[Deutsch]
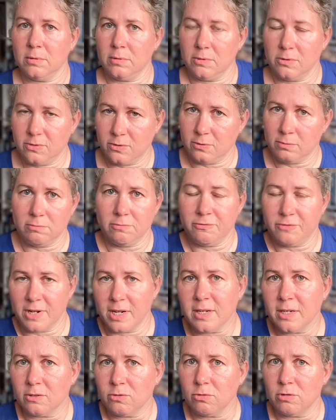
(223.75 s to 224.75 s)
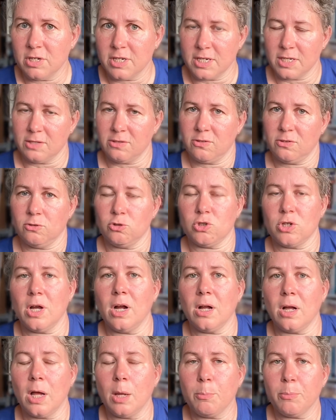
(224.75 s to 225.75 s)
Es fällt natürlich jetzt
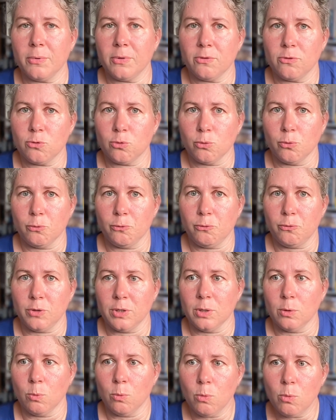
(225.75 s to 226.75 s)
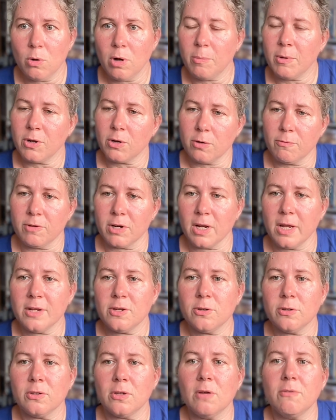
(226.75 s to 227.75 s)
stark ab zu 4O, aber da kommen wir
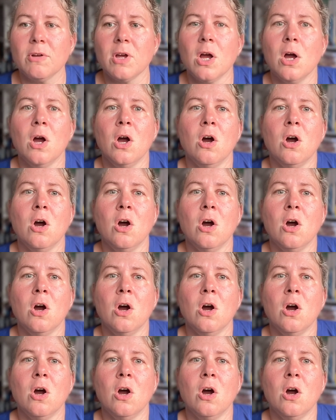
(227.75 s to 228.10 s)
gleich noch drauf.